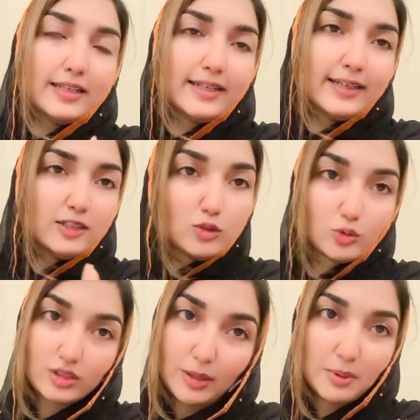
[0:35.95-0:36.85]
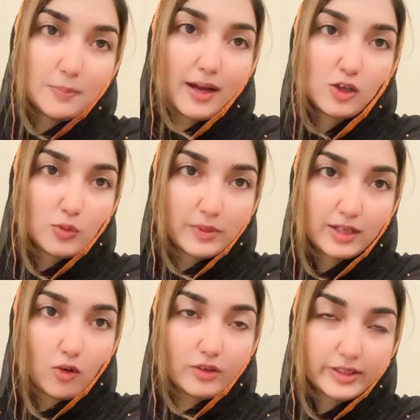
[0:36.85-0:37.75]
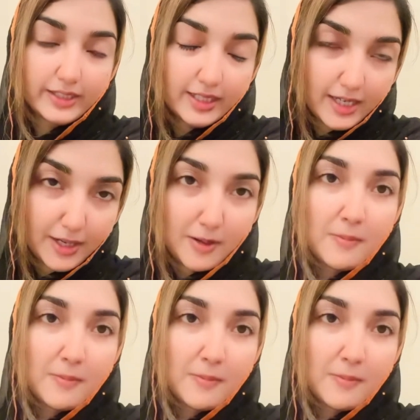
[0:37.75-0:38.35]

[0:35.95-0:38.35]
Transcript: लिंक उसका भी बायो में ऑलरेडी है